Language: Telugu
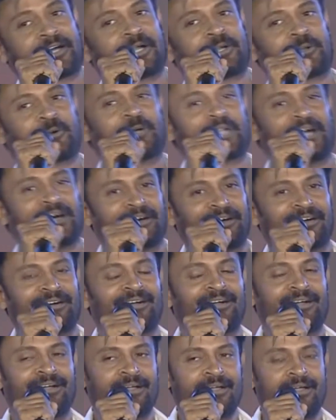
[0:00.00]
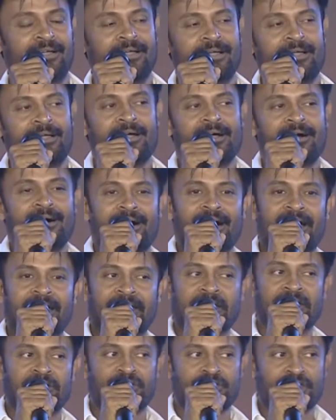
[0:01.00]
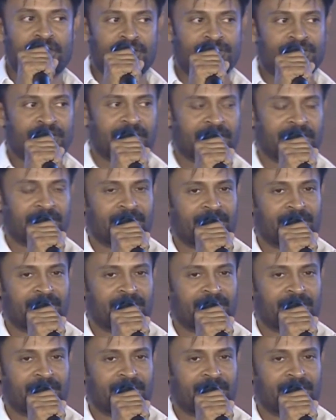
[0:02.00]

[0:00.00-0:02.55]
అక్కడ కూడా ఆయన చేసే